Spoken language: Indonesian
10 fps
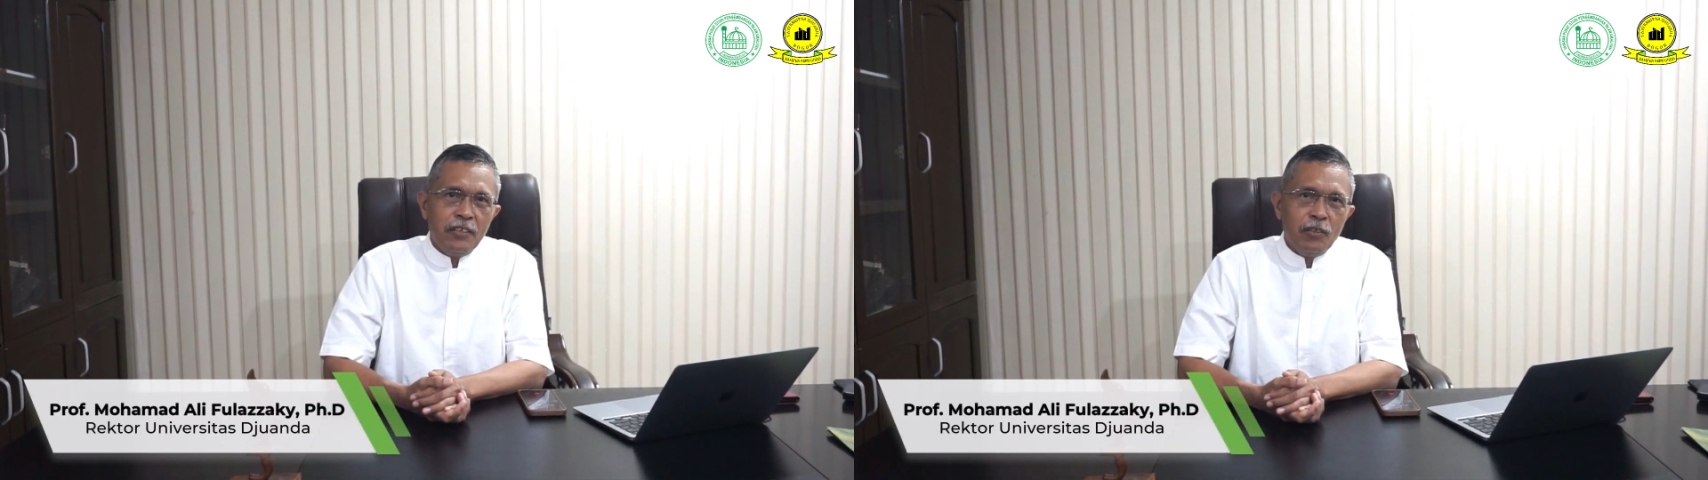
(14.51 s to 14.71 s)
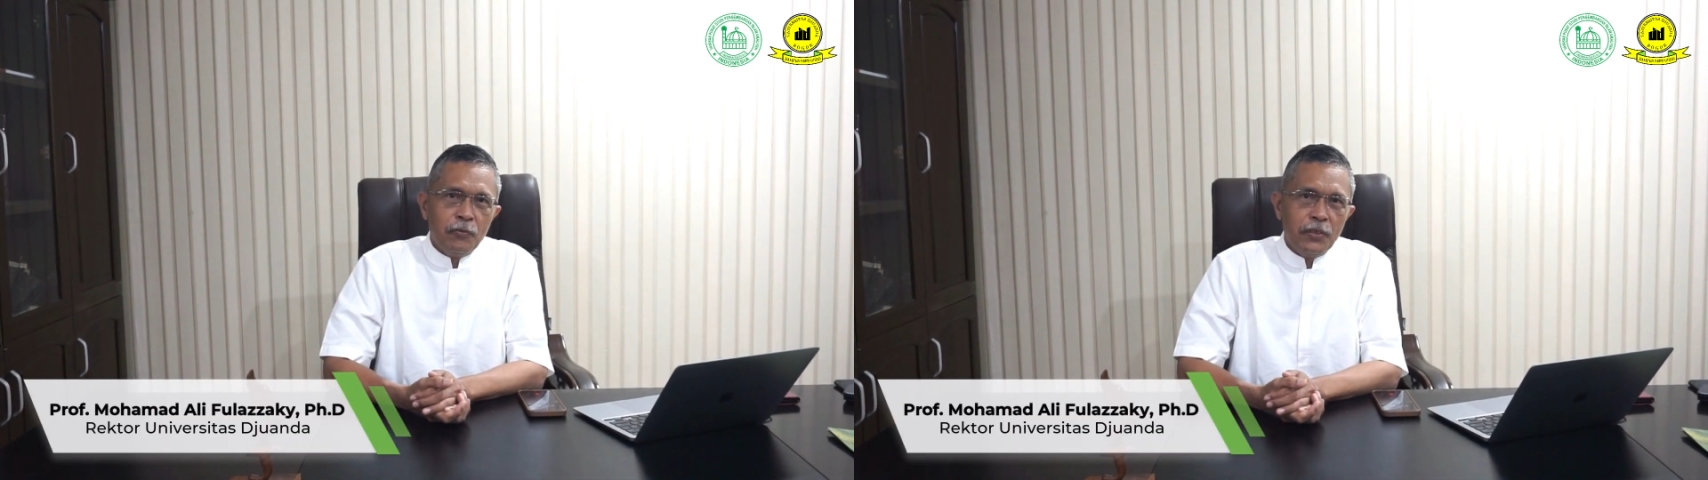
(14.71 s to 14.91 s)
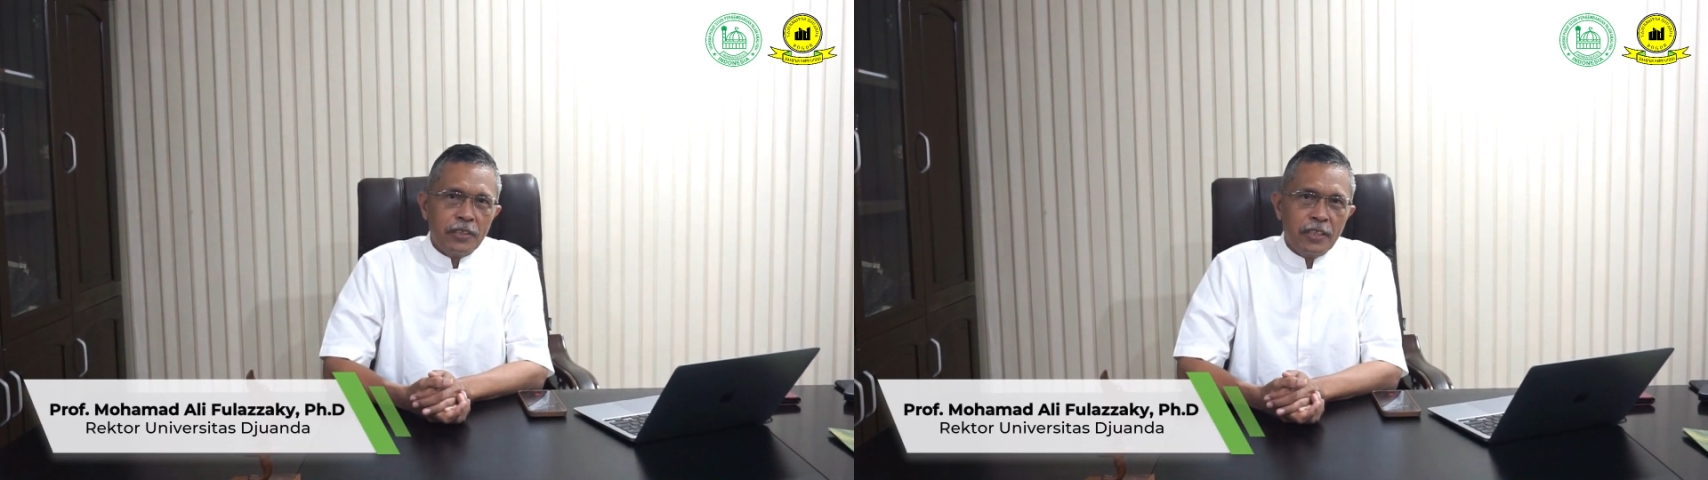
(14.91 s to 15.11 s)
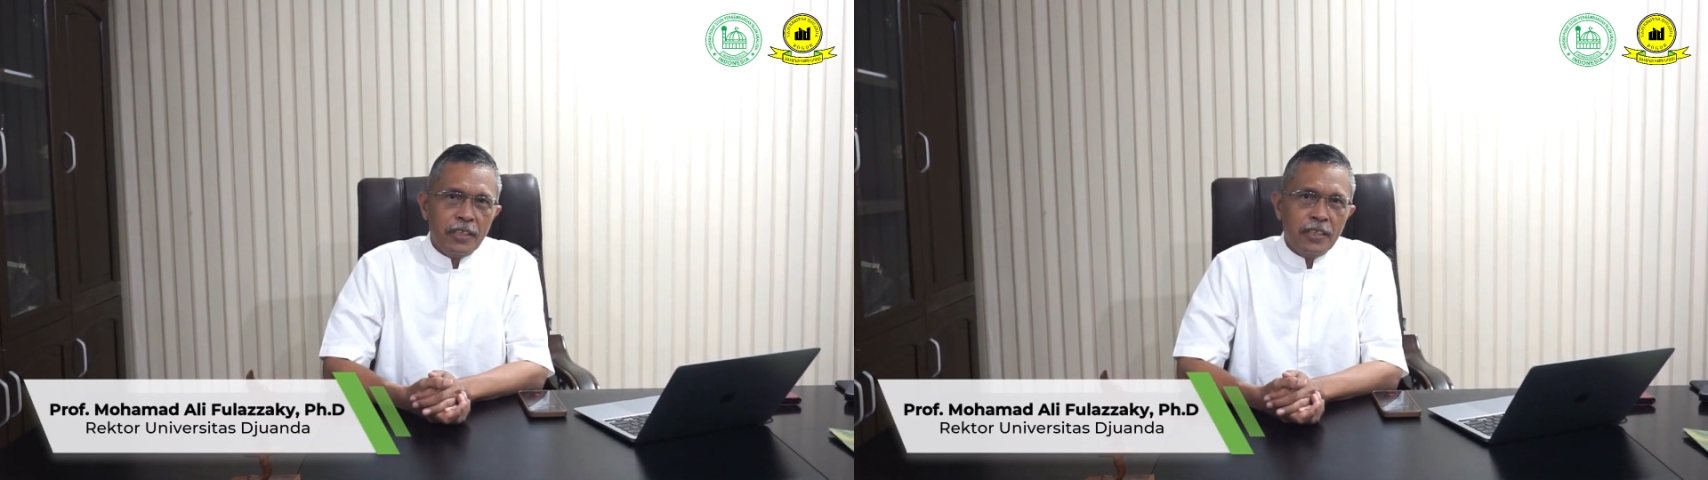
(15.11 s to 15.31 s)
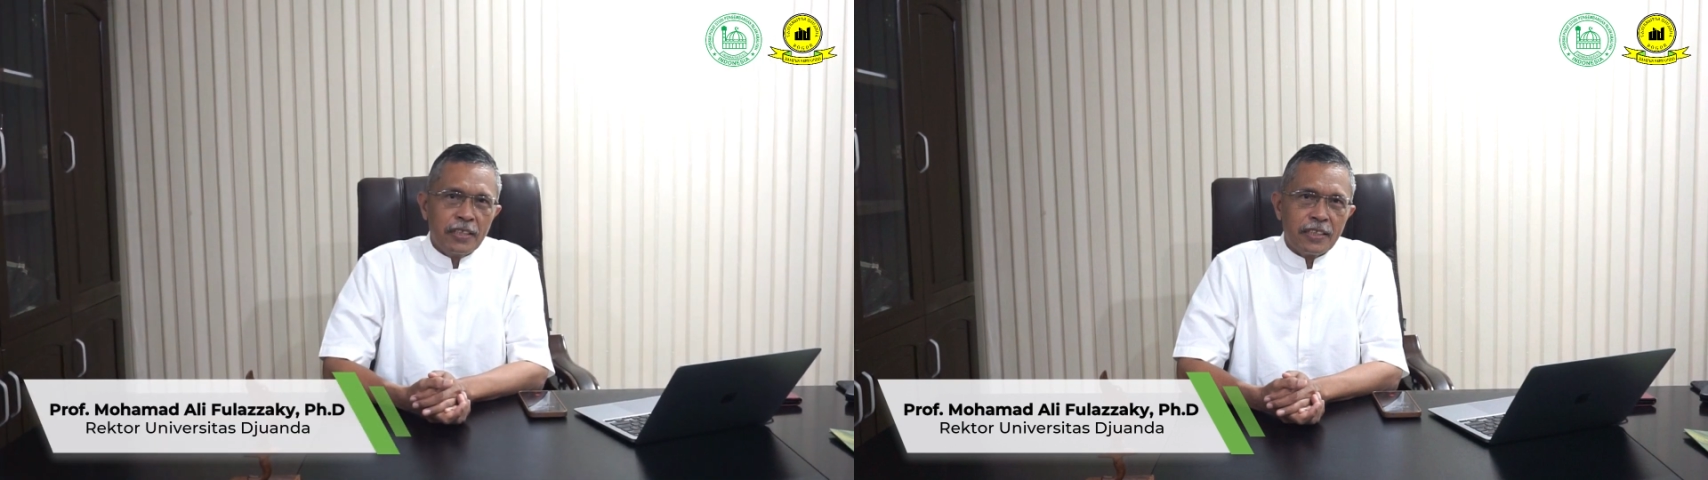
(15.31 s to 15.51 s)

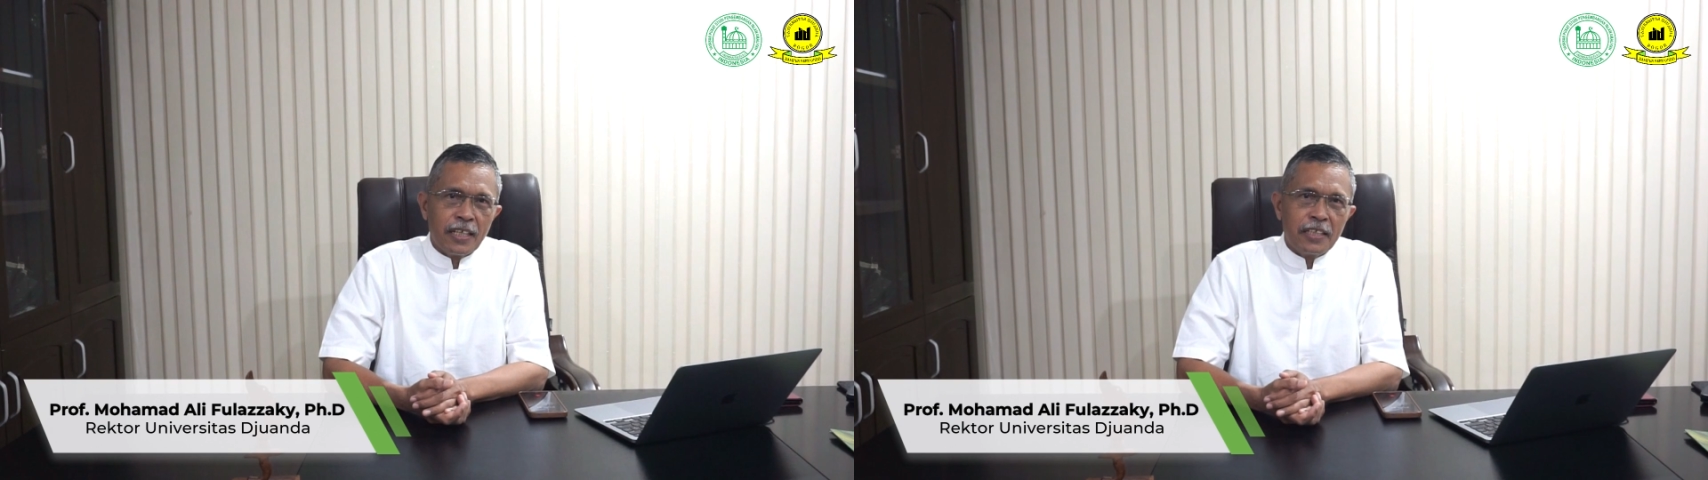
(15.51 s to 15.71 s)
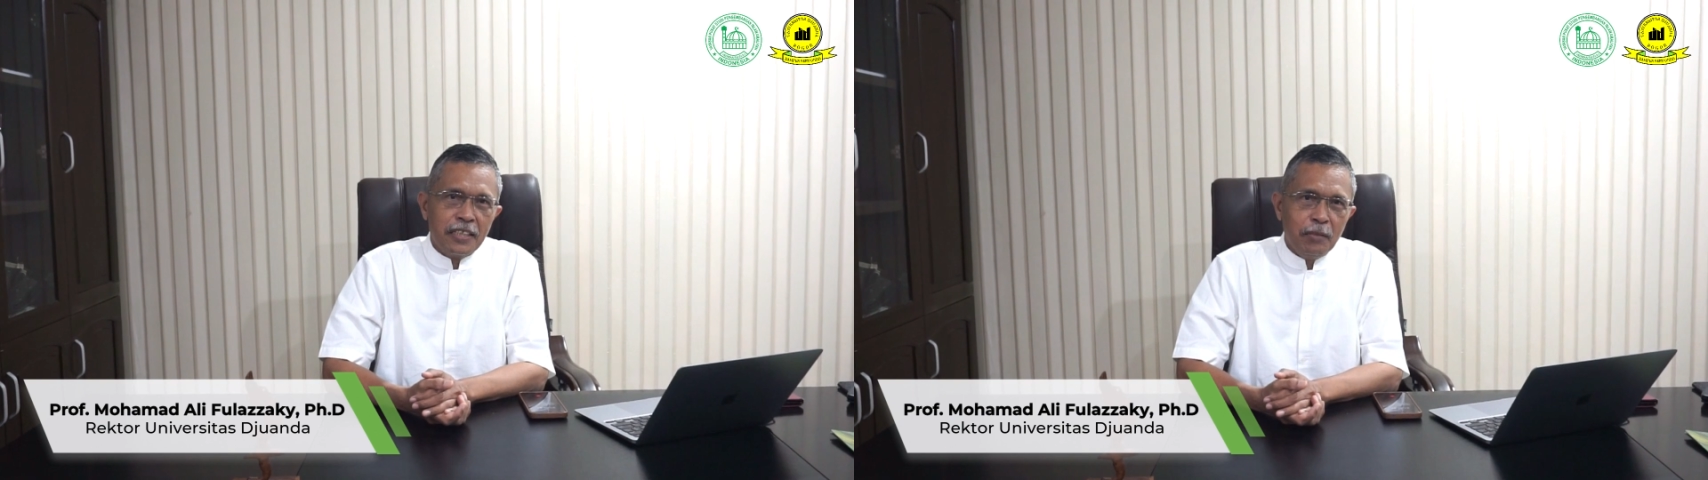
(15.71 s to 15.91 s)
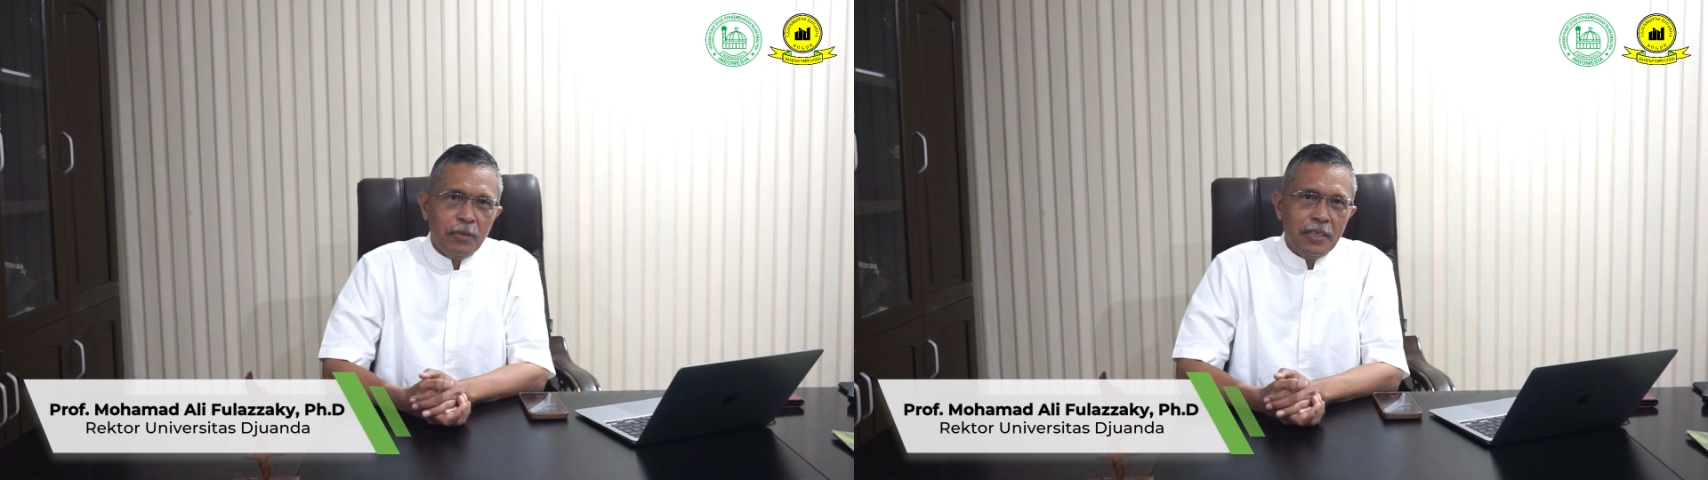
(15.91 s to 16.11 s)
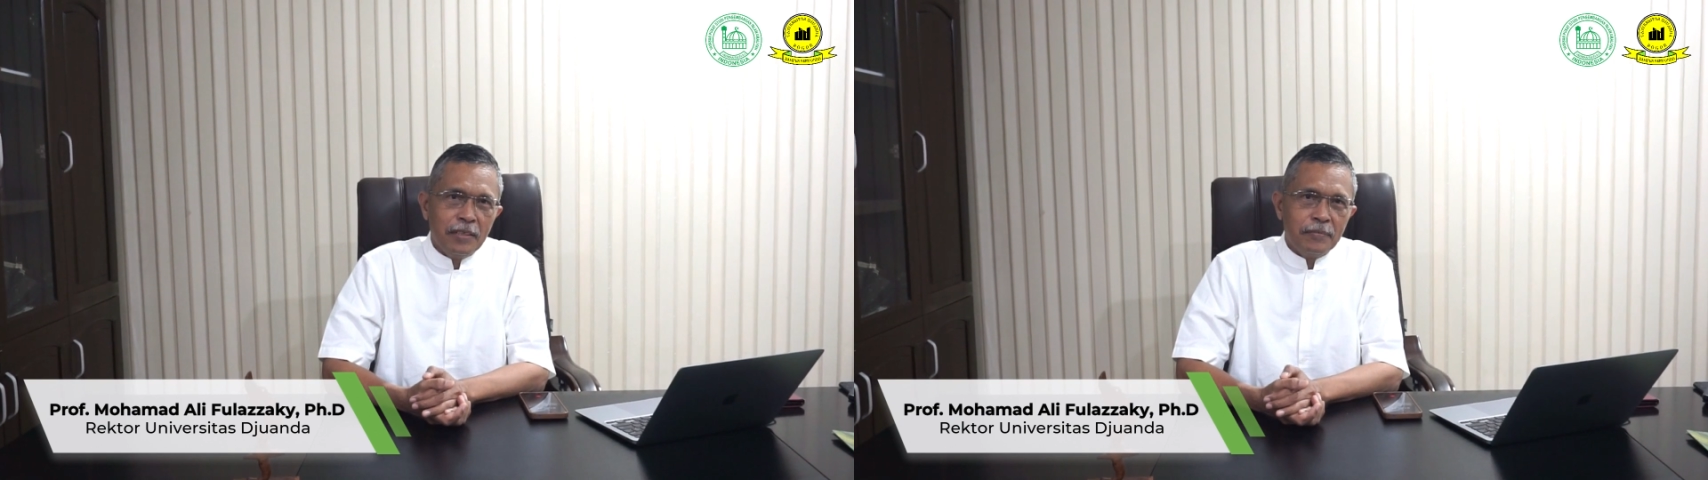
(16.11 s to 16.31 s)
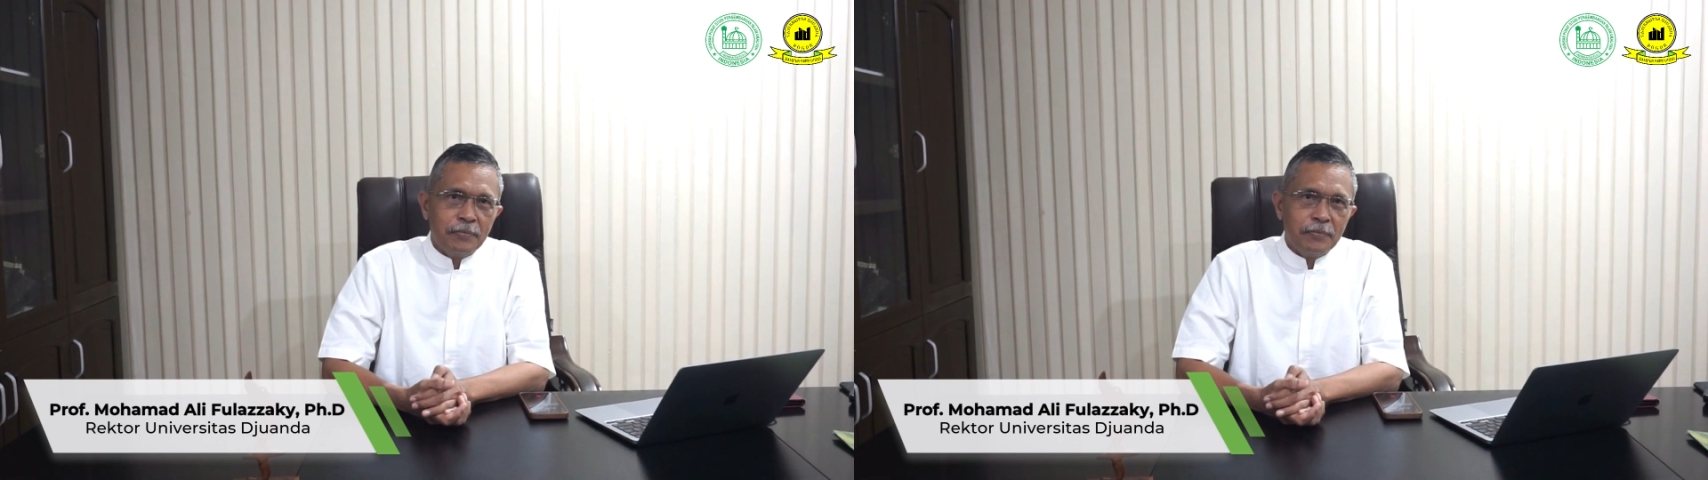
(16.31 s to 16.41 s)
Fitri telah tiba.